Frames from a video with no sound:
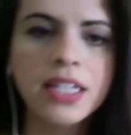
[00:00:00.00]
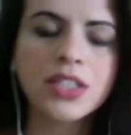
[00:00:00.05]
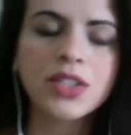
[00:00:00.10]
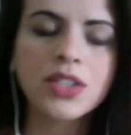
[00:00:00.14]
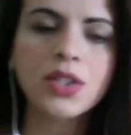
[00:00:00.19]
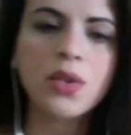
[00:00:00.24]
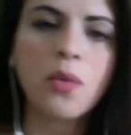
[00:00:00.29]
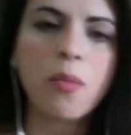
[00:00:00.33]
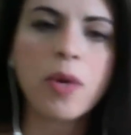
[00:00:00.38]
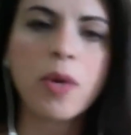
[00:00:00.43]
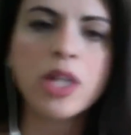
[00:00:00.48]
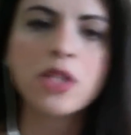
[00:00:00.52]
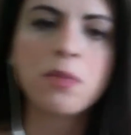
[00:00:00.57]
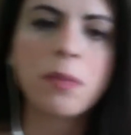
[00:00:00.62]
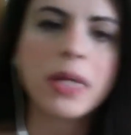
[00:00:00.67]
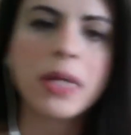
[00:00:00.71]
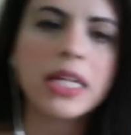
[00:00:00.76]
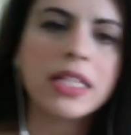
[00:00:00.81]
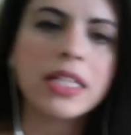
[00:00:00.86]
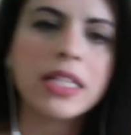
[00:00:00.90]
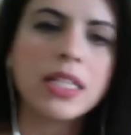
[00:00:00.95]
A gente não pode
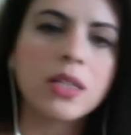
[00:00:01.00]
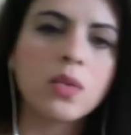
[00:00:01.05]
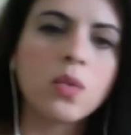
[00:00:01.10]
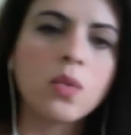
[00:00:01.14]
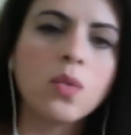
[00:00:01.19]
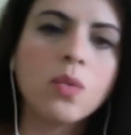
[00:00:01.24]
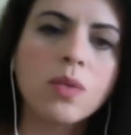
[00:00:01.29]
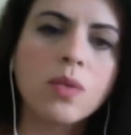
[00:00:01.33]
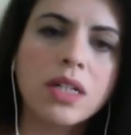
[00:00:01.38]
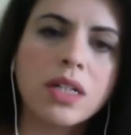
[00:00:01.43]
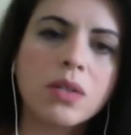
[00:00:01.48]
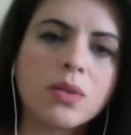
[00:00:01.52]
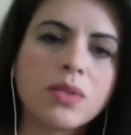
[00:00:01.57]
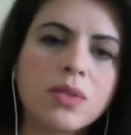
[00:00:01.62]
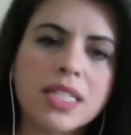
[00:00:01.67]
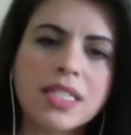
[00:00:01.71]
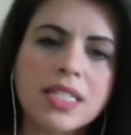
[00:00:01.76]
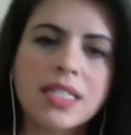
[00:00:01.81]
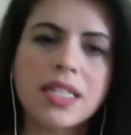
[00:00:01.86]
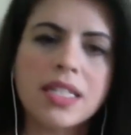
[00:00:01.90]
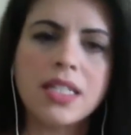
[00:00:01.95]
perder nunca o
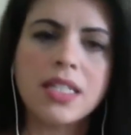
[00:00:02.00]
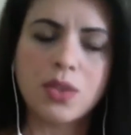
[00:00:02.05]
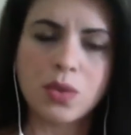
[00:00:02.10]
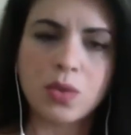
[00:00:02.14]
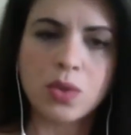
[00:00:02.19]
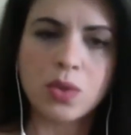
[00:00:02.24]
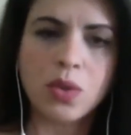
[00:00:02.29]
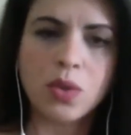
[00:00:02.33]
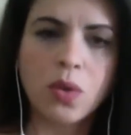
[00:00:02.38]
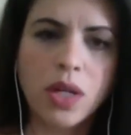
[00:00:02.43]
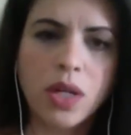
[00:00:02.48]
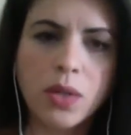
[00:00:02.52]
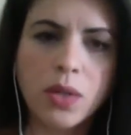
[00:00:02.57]
desejo, o sonho.